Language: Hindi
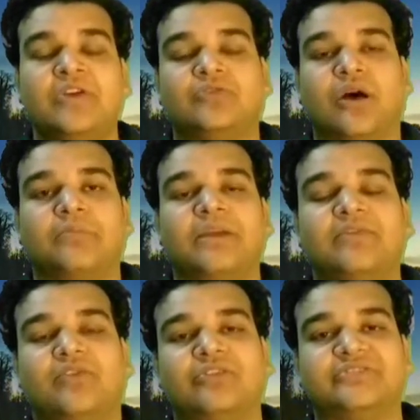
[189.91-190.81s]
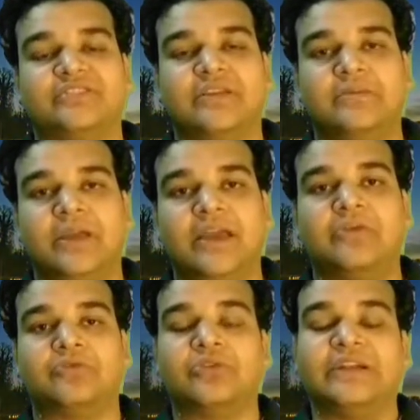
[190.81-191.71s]
तो आप मेरे ब्लॉग्स जितने भी हैं
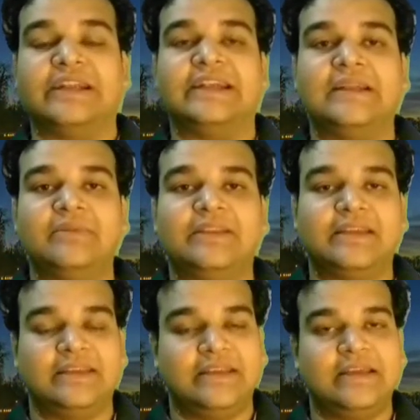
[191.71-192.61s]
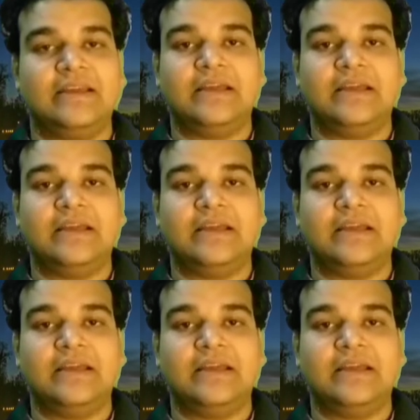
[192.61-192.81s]
उनको डिटेल में देखिए